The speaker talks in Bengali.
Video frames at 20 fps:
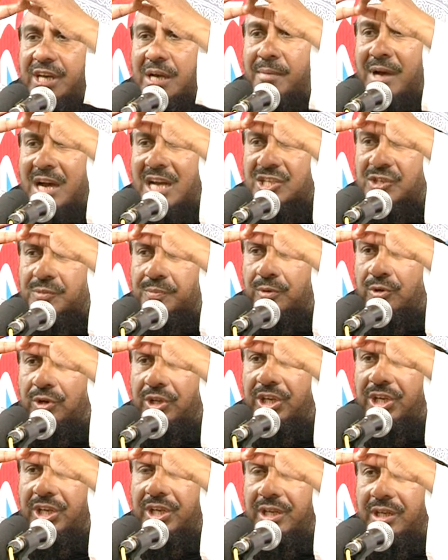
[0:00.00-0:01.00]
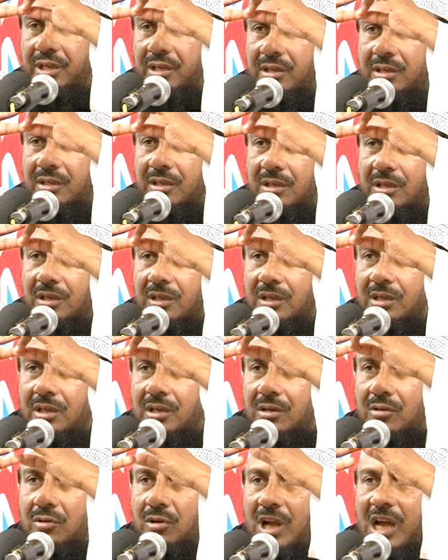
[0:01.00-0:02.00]
নামাজ পড়ি
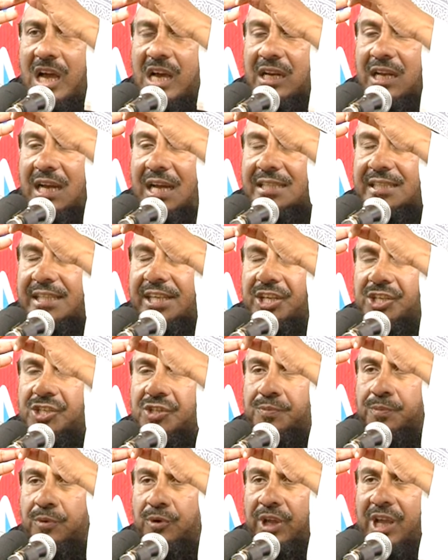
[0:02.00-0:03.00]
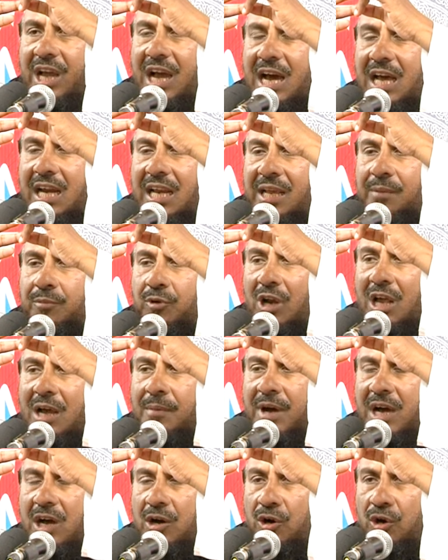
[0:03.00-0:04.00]
কোরআন হাদিস পড়ে আলে
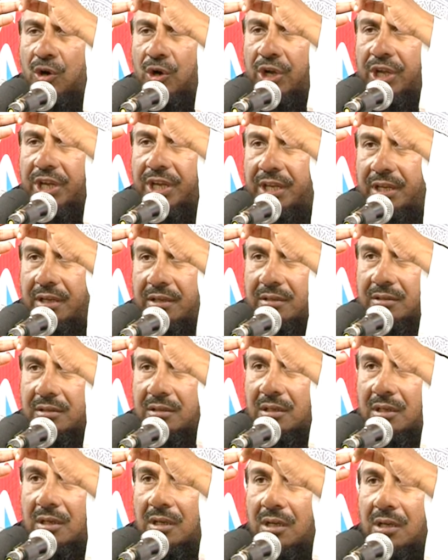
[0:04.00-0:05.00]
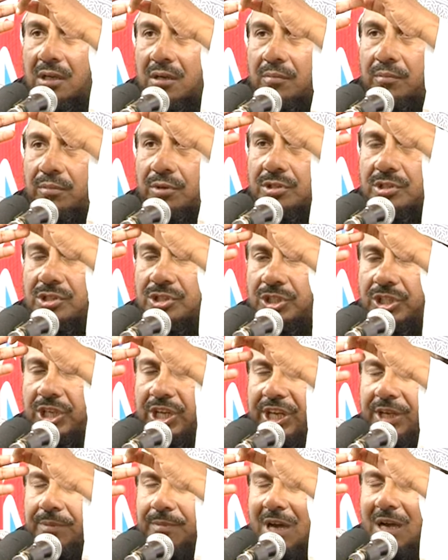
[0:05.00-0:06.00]
মোলামা হই মসজিদে
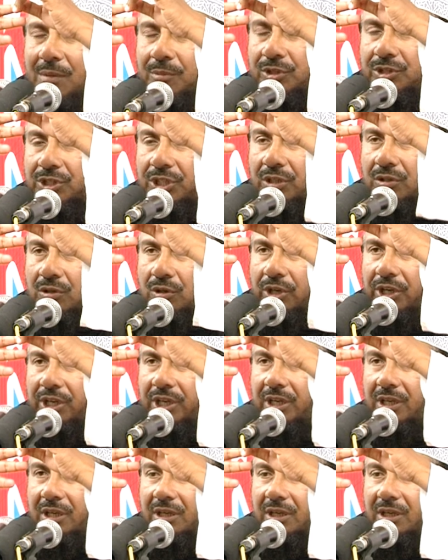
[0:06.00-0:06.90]
ইমামতি করি